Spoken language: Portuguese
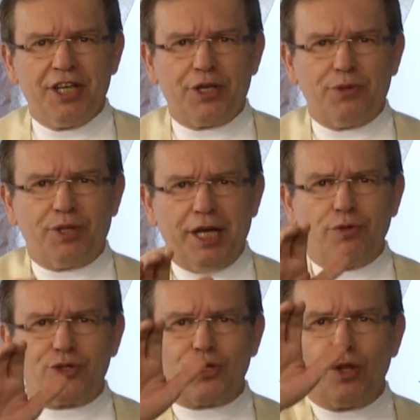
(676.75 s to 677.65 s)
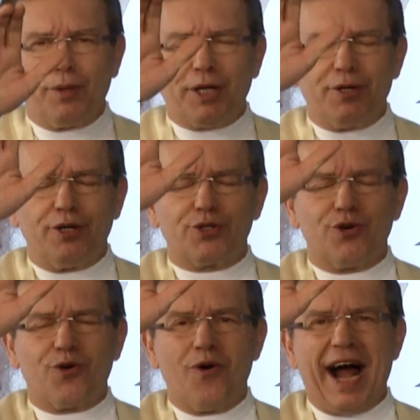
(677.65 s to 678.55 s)
Que o Deus Todo-Poderoso,
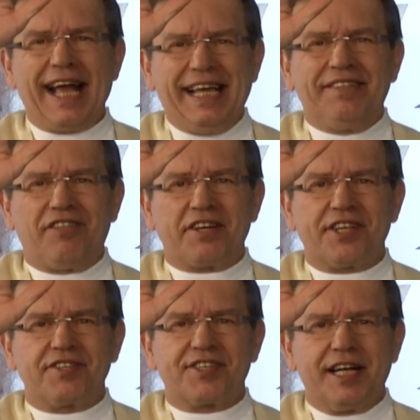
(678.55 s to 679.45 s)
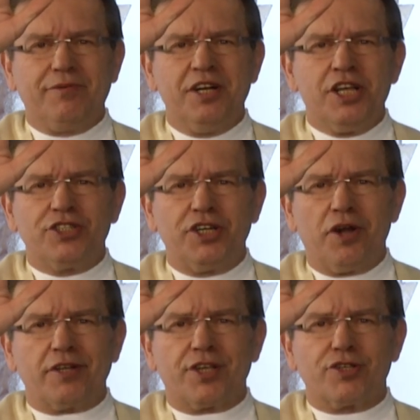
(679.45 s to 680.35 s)
com a intercessão de
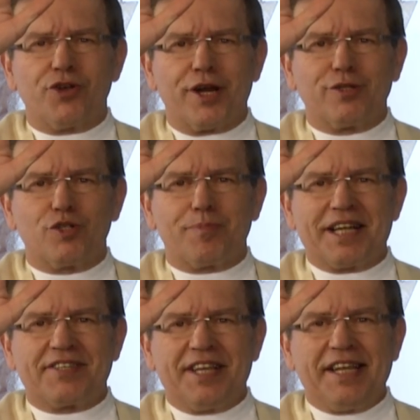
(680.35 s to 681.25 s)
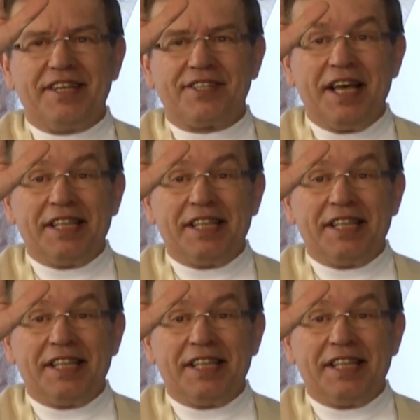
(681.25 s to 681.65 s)
Nossa Senhora dos Prazeres,